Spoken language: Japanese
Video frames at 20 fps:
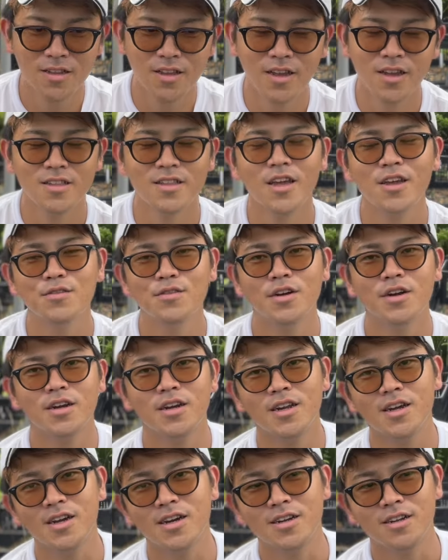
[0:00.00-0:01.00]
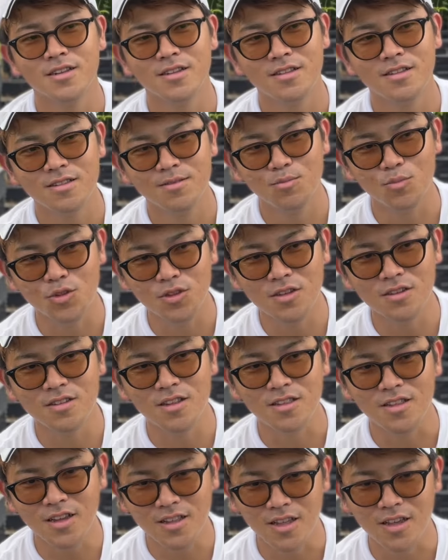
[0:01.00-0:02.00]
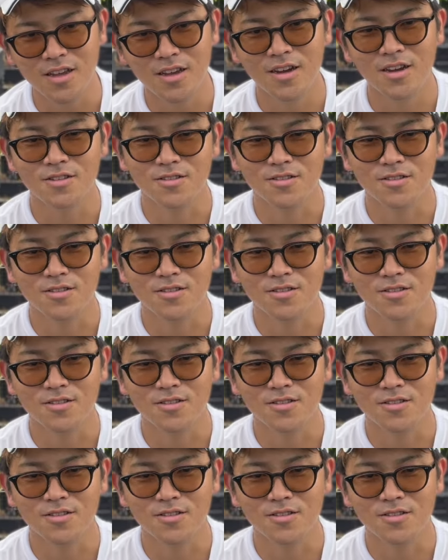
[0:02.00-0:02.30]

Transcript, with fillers: えー、台湾から持ってきた種